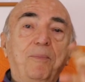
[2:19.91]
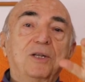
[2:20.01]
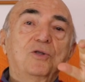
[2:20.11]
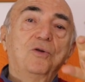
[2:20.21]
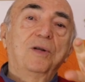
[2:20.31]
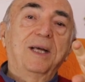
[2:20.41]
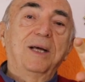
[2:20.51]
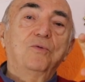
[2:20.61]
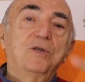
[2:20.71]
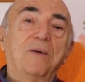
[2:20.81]
persone
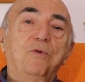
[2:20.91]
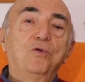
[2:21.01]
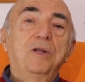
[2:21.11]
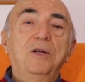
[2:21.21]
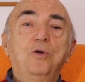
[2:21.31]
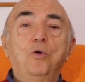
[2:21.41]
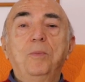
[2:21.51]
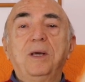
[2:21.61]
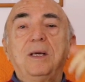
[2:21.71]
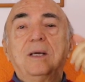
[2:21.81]
che usavano dei
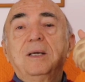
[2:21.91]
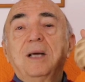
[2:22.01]
nomi